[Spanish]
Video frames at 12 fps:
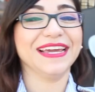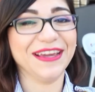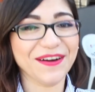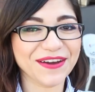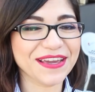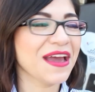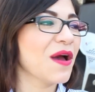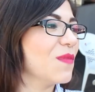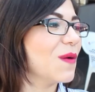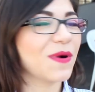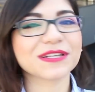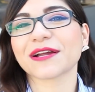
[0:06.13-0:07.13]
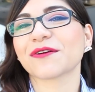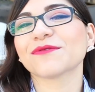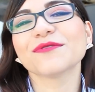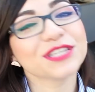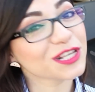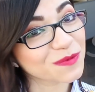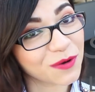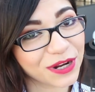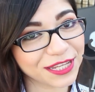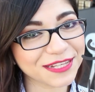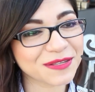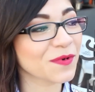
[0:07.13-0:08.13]
Y hoy me pasaron un chisme
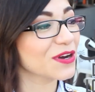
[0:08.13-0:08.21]
buenísimo.